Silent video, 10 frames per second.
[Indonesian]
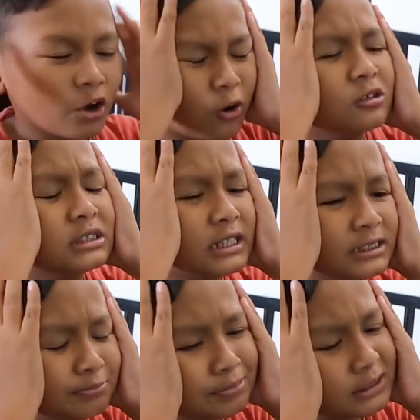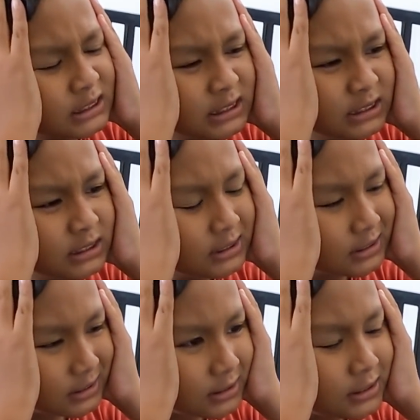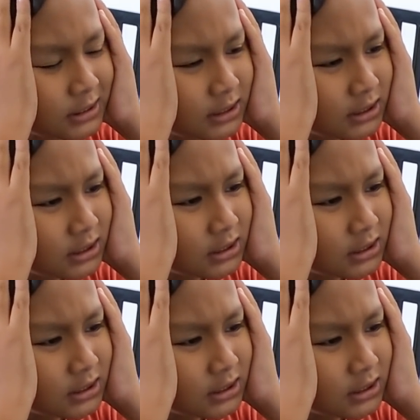Kok jadi begini sih?